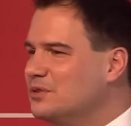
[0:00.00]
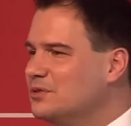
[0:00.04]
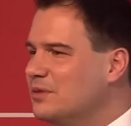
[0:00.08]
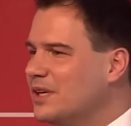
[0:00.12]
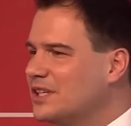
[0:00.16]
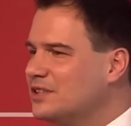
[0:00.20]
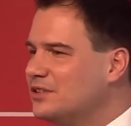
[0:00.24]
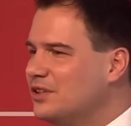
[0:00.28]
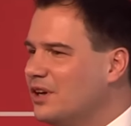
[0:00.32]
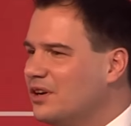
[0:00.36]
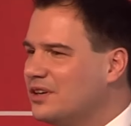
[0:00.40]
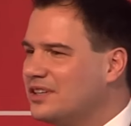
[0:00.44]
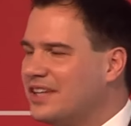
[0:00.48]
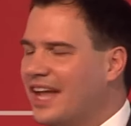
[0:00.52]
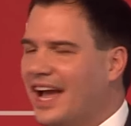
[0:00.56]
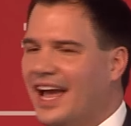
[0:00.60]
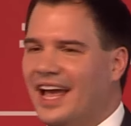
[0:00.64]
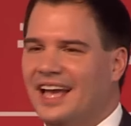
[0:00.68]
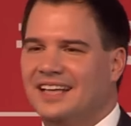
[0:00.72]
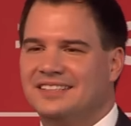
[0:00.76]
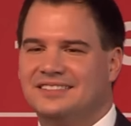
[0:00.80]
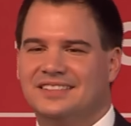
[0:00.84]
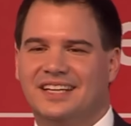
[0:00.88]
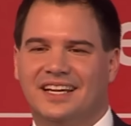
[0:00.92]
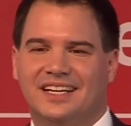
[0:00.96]
sie mir gesagt,
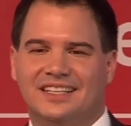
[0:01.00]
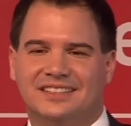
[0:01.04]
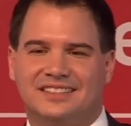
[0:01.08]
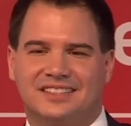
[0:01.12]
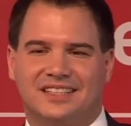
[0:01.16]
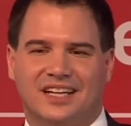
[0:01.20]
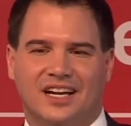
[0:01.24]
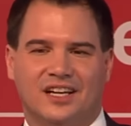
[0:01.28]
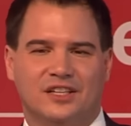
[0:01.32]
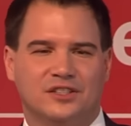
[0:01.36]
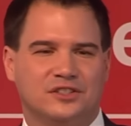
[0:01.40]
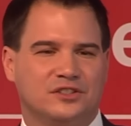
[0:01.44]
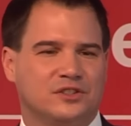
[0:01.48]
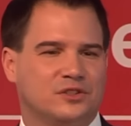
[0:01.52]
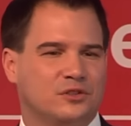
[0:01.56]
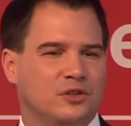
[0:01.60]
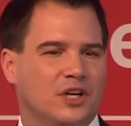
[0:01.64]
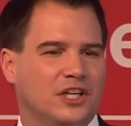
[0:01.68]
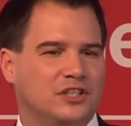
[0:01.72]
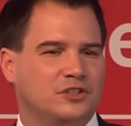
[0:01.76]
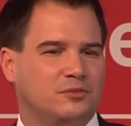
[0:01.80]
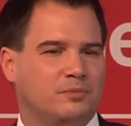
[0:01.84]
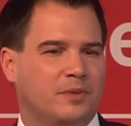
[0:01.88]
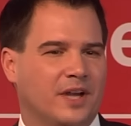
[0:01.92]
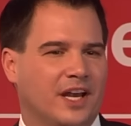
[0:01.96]
Eisenerz kannst du
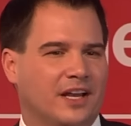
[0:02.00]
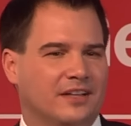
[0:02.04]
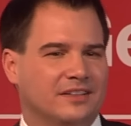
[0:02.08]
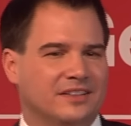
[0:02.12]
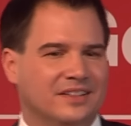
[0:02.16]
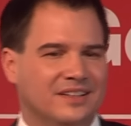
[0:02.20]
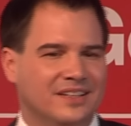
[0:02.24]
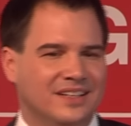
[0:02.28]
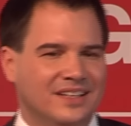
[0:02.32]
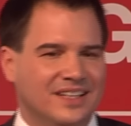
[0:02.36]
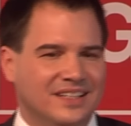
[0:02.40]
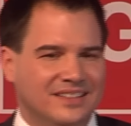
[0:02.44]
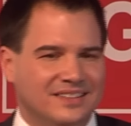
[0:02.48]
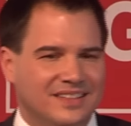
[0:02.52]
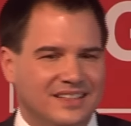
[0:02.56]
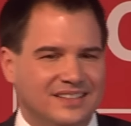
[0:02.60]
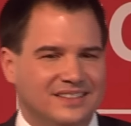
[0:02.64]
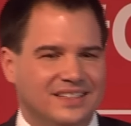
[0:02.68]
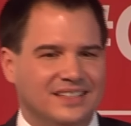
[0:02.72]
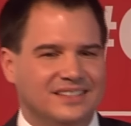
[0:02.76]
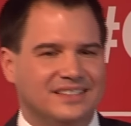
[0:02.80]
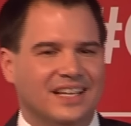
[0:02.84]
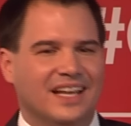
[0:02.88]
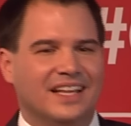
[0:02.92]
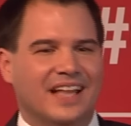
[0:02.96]
zusperren. Das
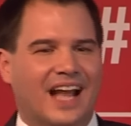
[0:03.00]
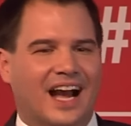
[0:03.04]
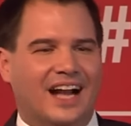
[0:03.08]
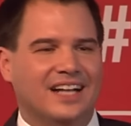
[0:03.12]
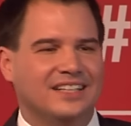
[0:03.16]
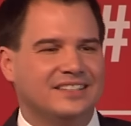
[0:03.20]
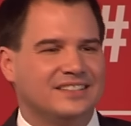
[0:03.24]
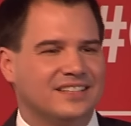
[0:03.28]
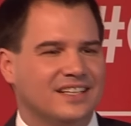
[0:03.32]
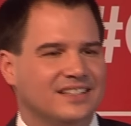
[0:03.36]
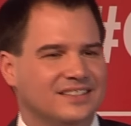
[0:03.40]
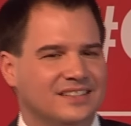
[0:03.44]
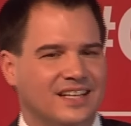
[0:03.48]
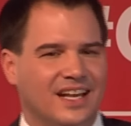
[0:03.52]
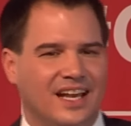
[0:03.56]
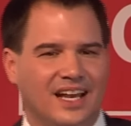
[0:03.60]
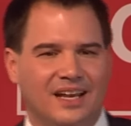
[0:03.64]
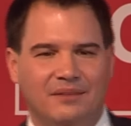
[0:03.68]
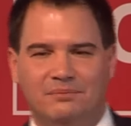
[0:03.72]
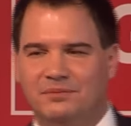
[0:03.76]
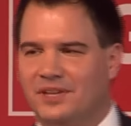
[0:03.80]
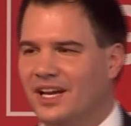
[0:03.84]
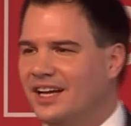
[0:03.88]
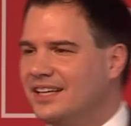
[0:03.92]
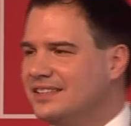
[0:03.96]
ist ein
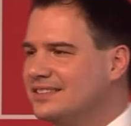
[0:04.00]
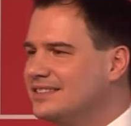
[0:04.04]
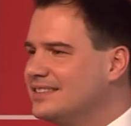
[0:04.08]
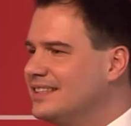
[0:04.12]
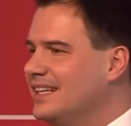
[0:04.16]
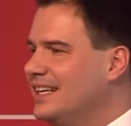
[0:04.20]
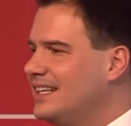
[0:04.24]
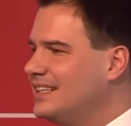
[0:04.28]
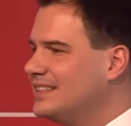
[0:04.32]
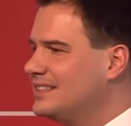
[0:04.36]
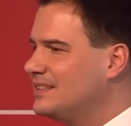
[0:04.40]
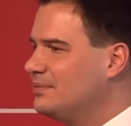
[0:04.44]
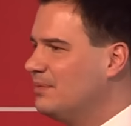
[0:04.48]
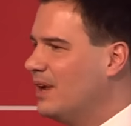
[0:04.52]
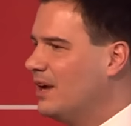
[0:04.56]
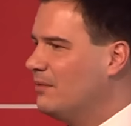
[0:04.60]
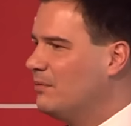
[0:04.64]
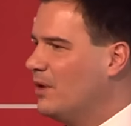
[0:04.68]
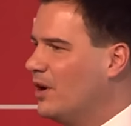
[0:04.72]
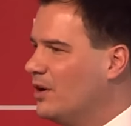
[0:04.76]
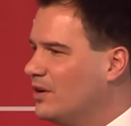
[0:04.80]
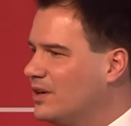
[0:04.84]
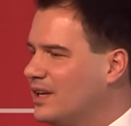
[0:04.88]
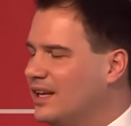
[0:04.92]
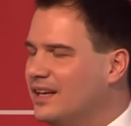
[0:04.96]
Altersheim, da ist nichts mehr
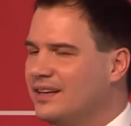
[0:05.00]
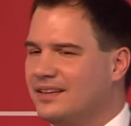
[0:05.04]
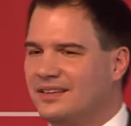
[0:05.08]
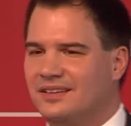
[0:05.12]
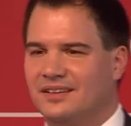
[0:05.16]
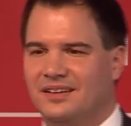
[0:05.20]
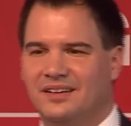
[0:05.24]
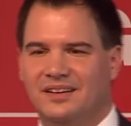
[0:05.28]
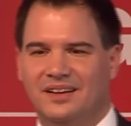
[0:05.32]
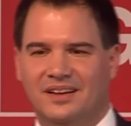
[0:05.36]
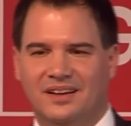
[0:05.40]
möglich.